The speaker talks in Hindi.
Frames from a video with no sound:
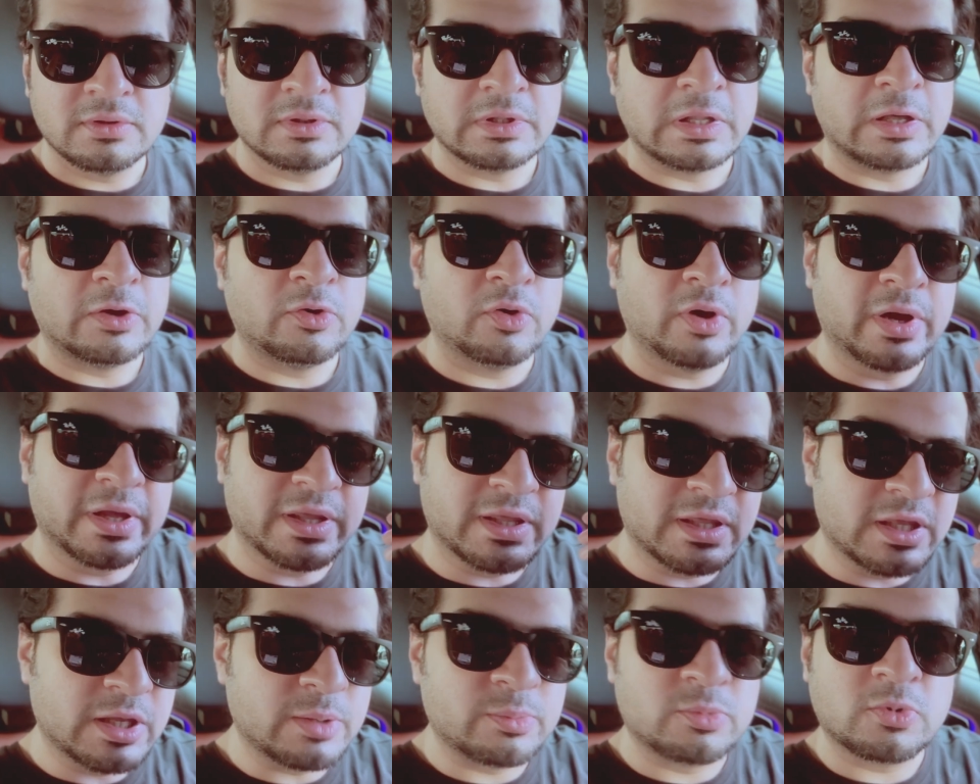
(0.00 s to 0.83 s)
नाउ आई
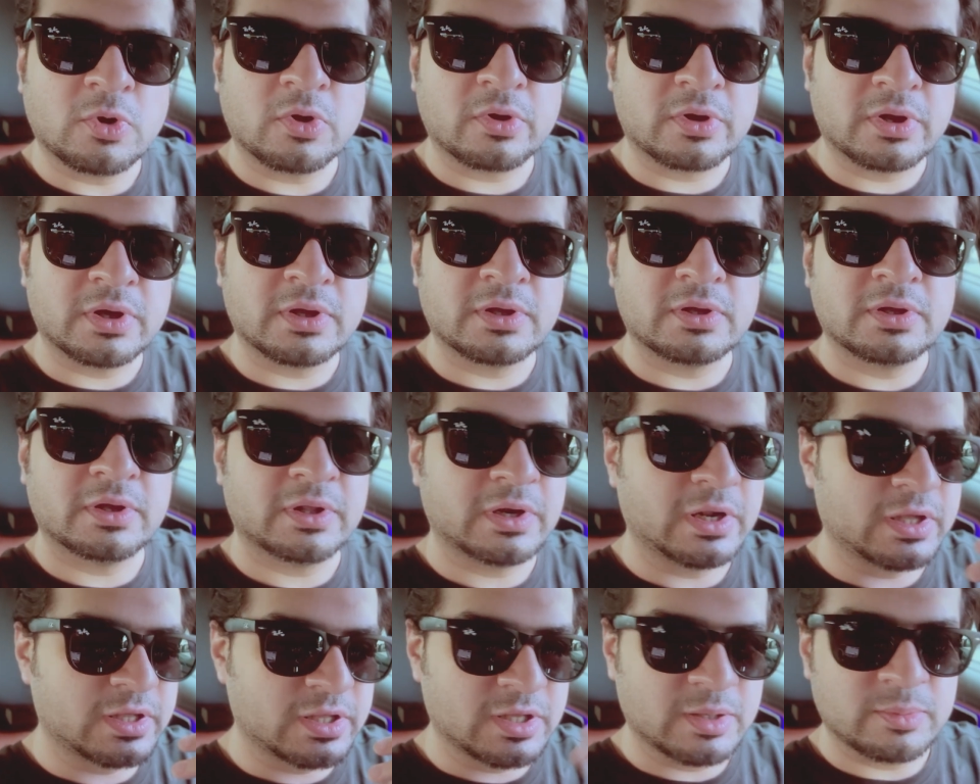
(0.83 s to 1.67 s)
कीप टॉकिंग एंड
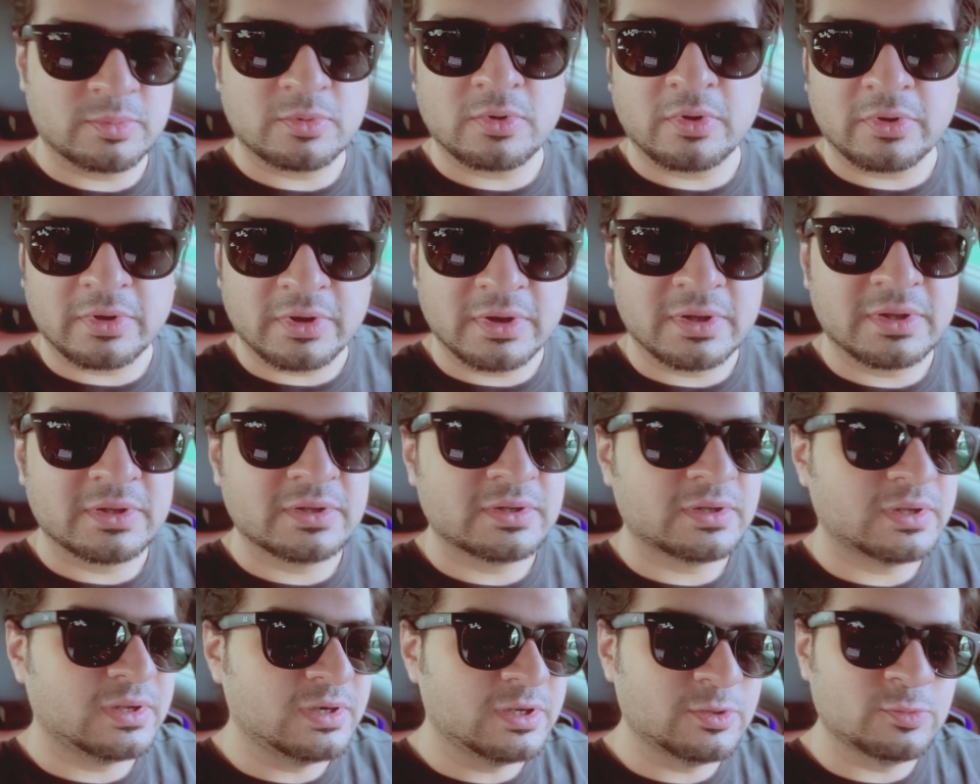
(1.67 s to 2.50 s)
आई कीप
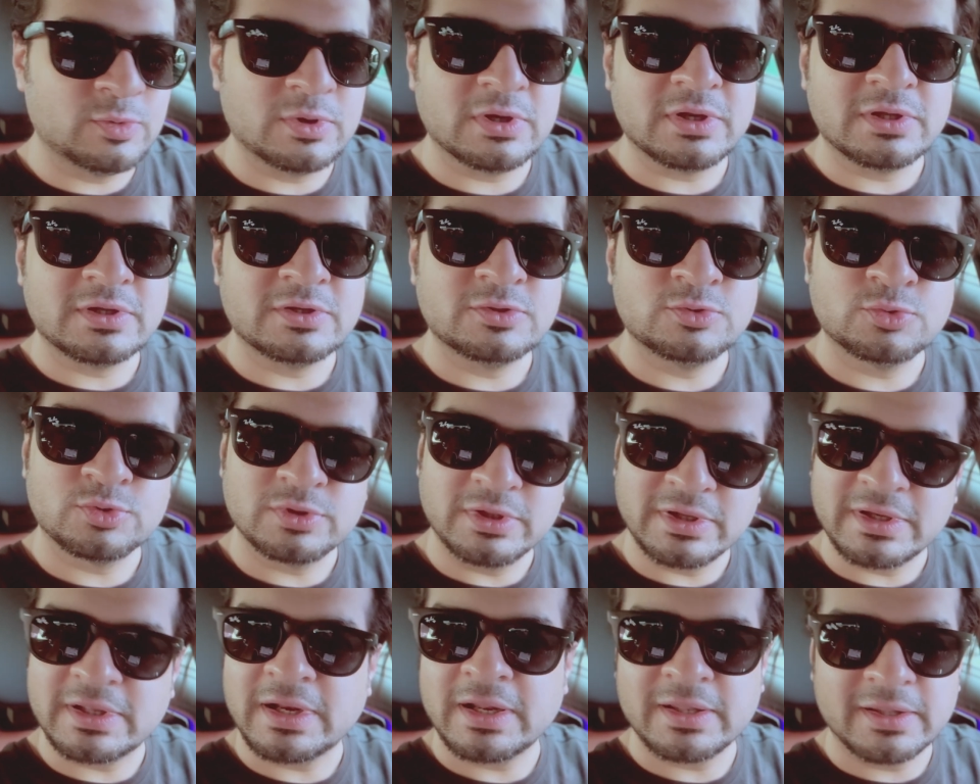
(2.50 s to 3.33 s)
टॉकिंग हल्ली वली जो
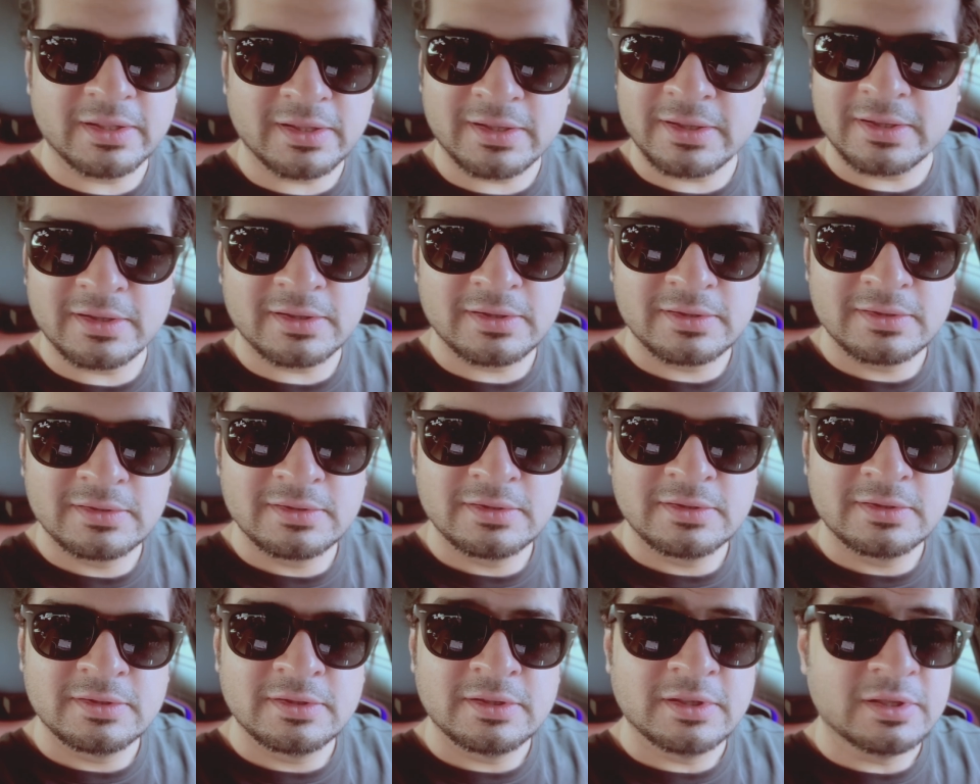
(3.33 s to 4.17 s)
देख रहा है देखे
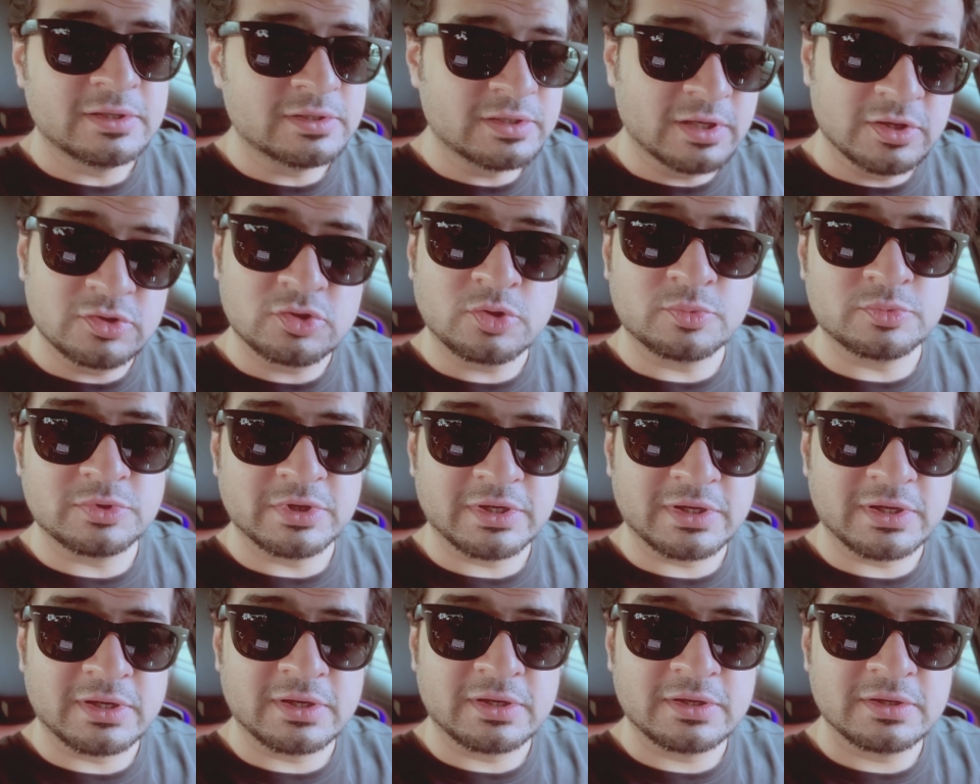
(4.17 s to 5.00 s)
यही
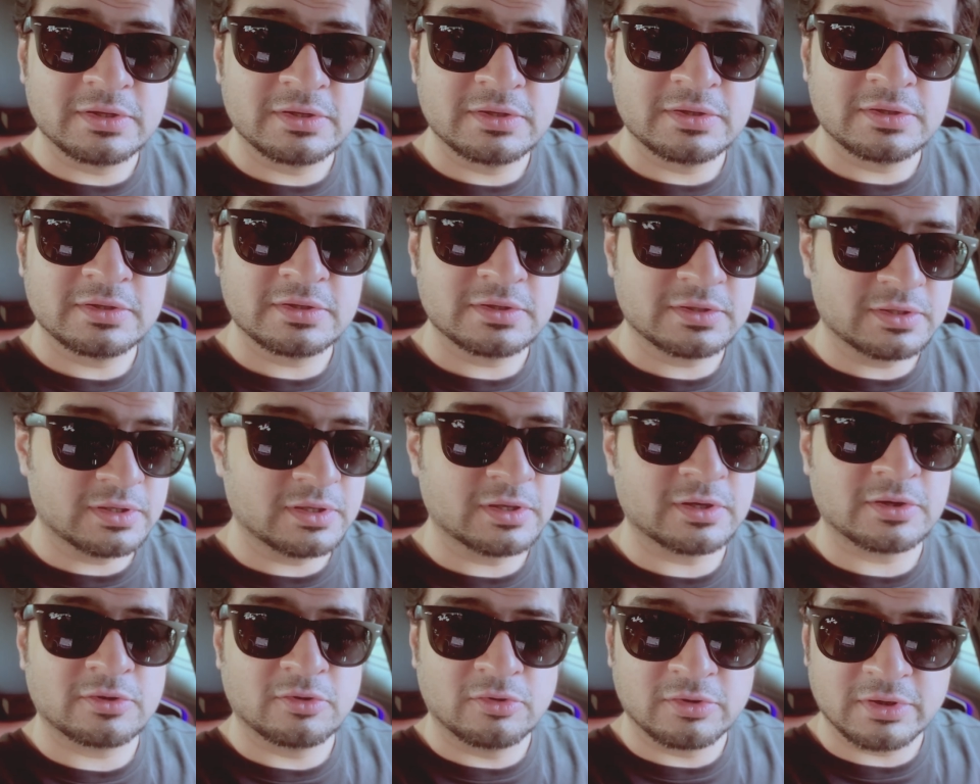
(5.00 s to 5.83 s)
समझेगा ना
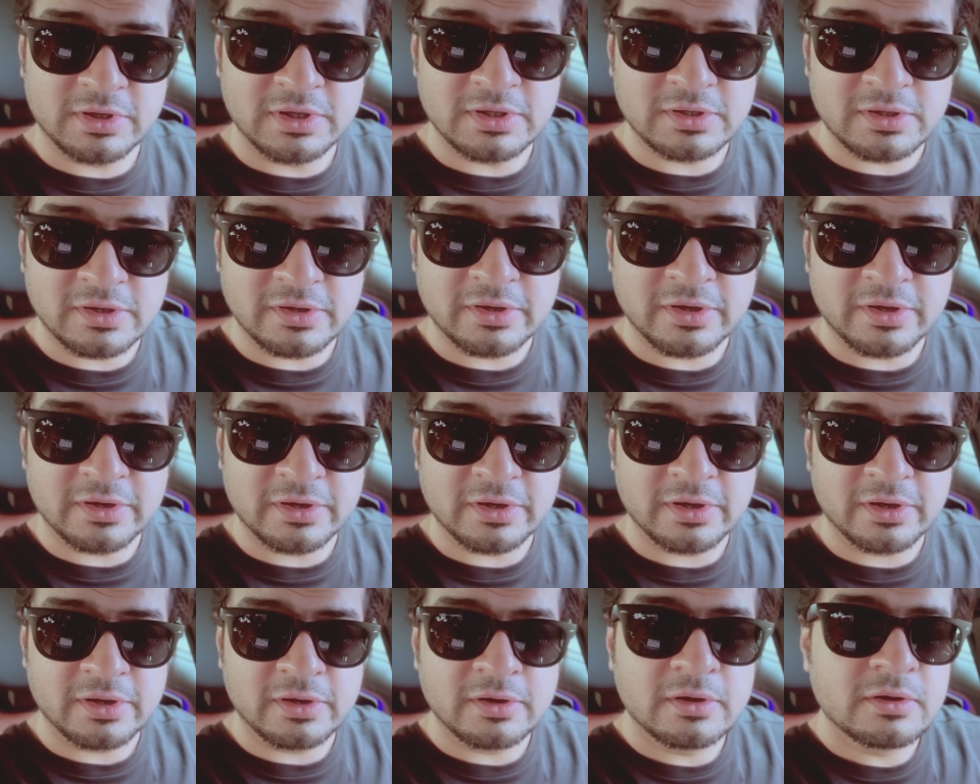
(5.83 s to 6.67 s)
कि कॉन्टेंट
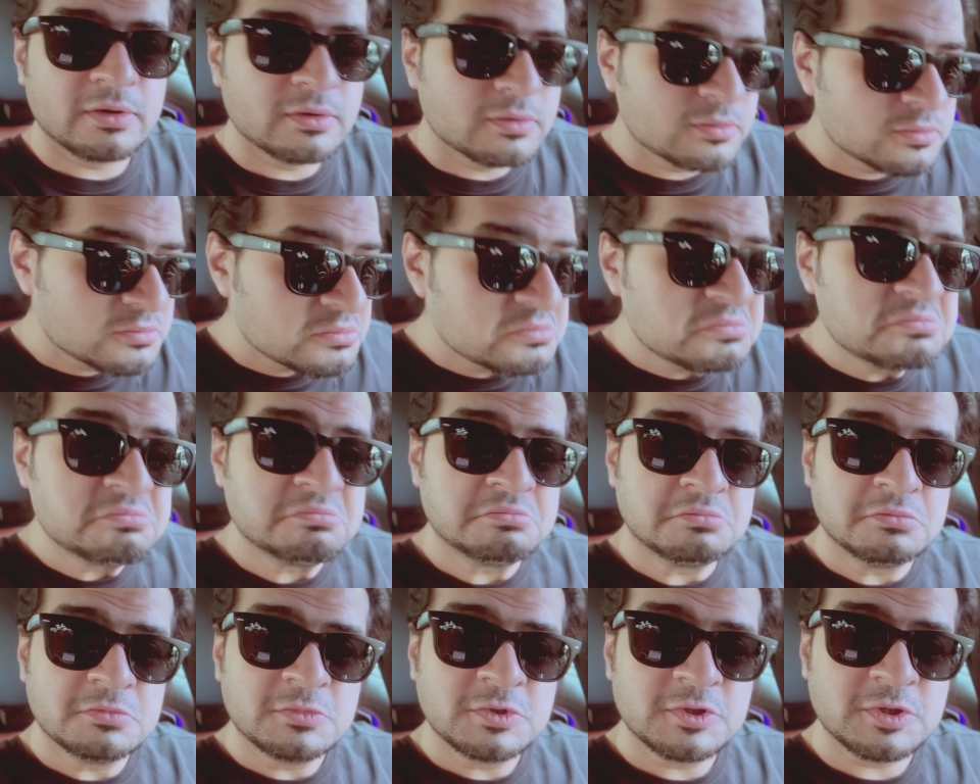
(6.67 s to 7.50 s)
क्रिएटर
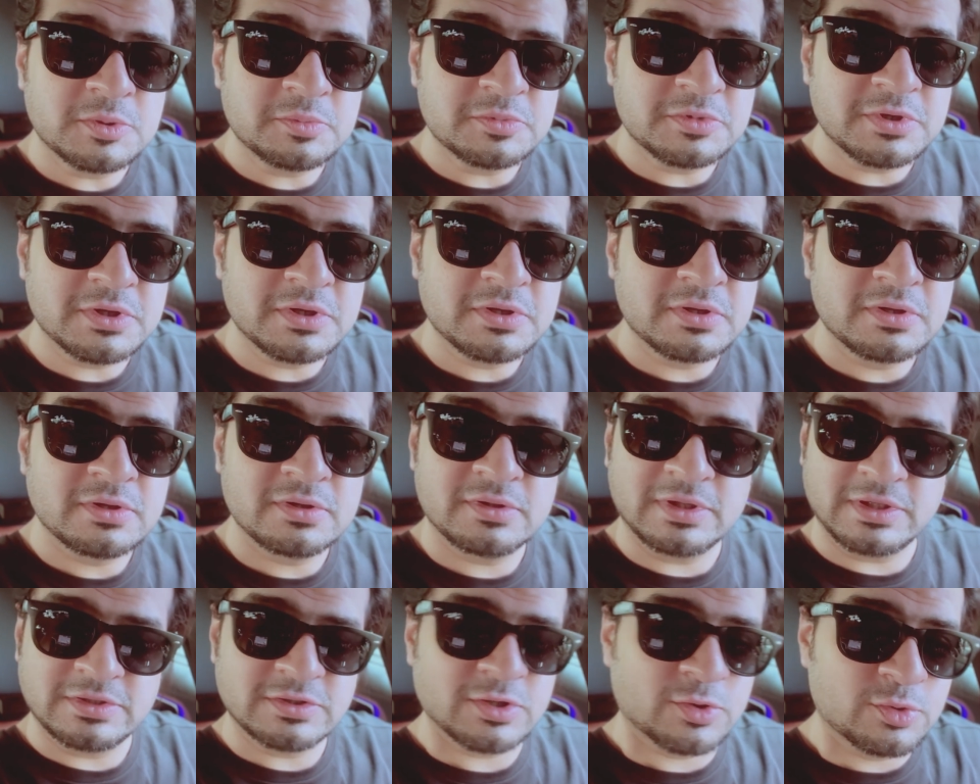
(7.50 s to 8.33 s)
है समझे
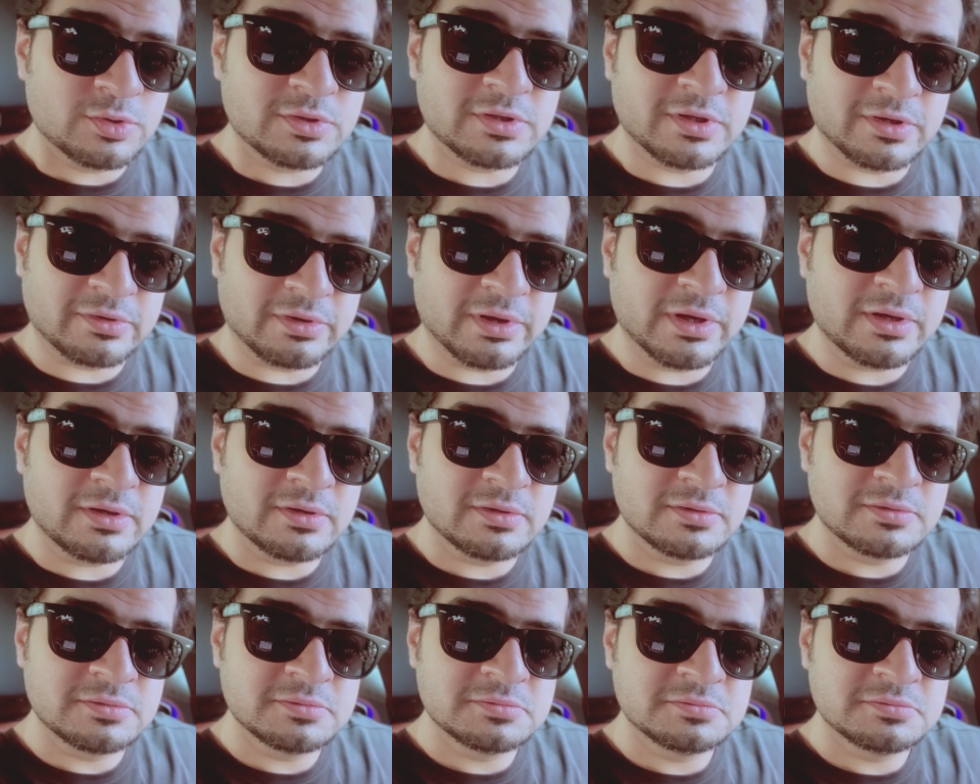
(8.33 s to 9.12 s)
दैट्स अ गुड थिंग राइट